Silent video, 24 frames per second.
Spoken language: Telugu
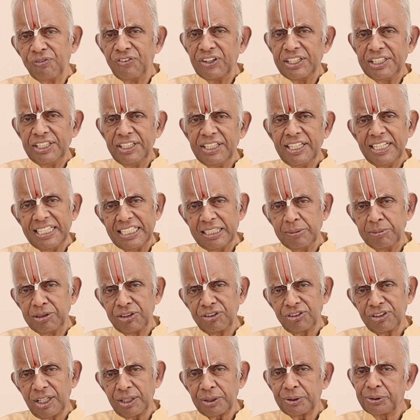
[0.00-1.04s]
వెయ్యి
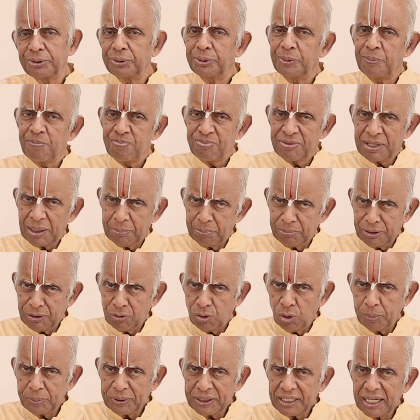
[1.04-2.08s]
ఎనిమిది సార్లు మీ
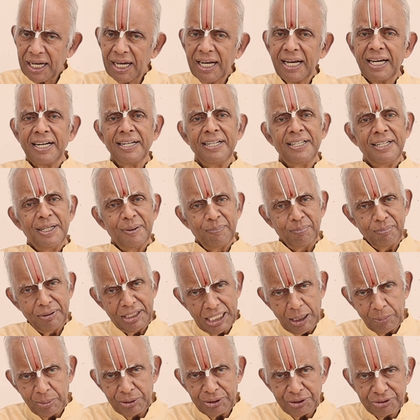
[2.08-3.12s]
ఓపిక మీ
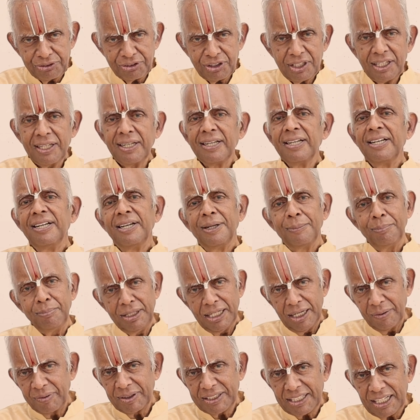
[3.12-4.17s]
అభిరుచి
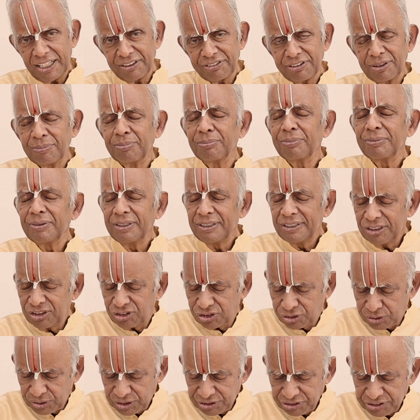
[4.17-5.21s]
మీ అవకాశం
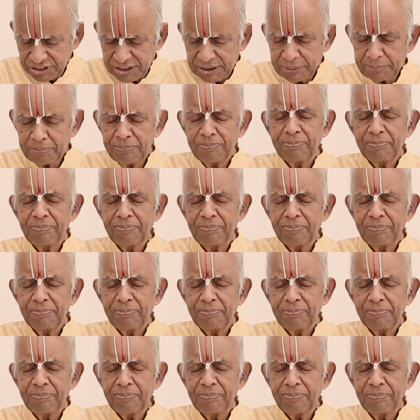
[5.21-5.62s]
స్వస్తి